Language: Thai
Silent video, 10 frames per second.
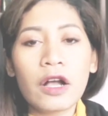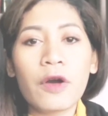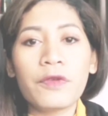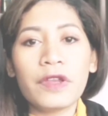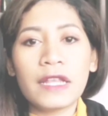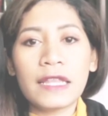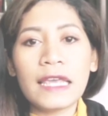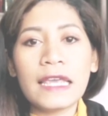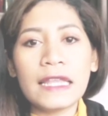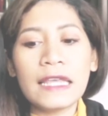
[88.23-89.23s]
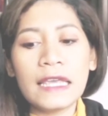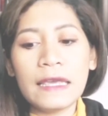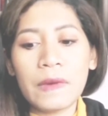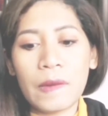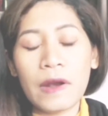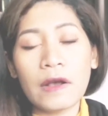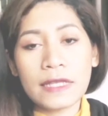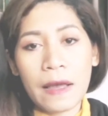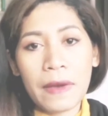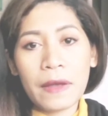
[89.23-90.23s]
คอมมูนิตี้ที่แบบเรา
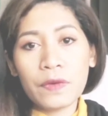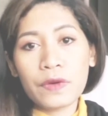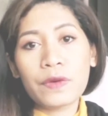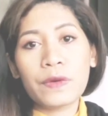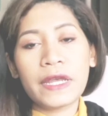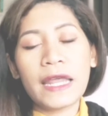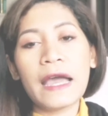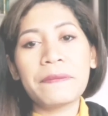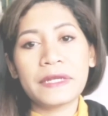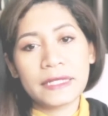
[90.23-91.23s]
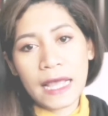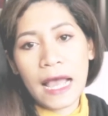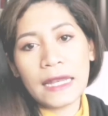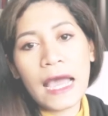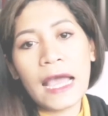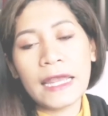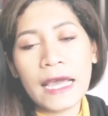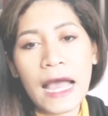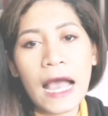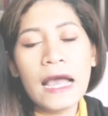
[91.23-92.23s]
สามารถพูดคุยได้ปรึกษาได้
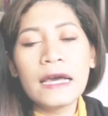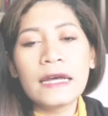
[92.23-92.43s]
นะคะ